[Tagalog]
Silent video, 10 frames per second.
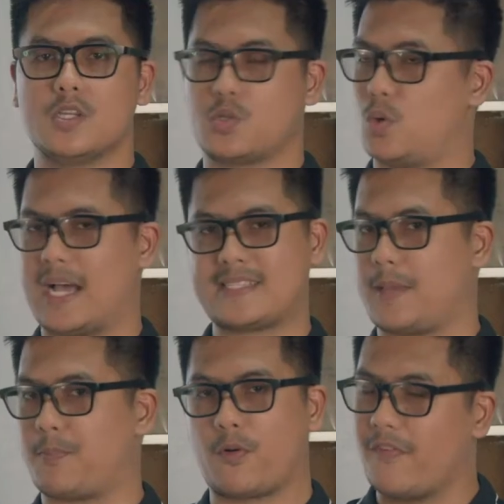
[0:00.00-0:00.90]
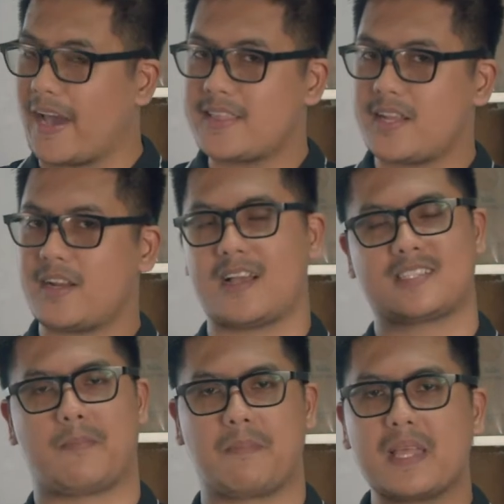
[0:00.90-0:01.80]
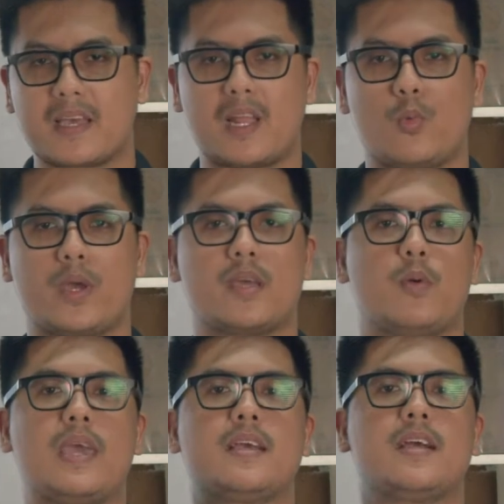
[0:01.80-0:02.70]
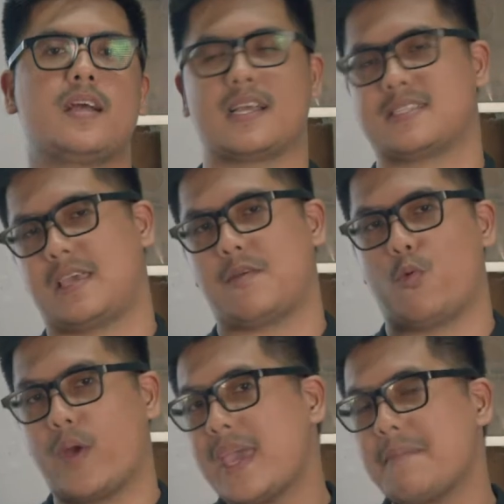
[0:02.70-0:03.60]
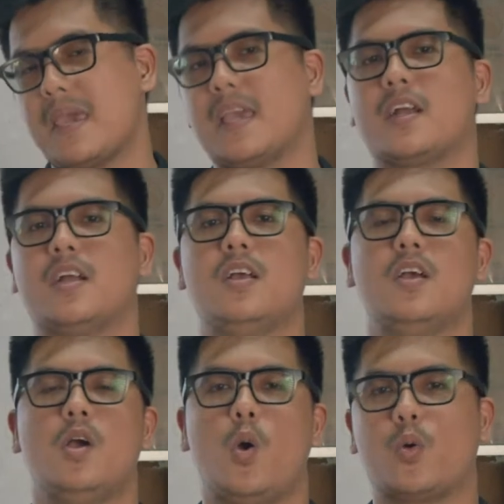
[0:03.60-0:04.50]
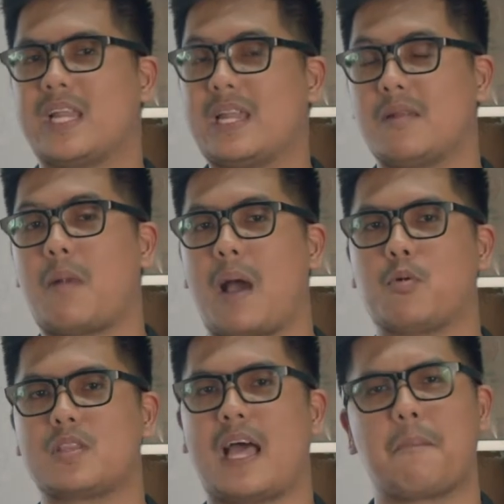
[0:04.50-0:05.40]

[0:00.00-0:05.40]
So as a provider, as a miracle work worker, as a waymaker, o kana ng mga butang.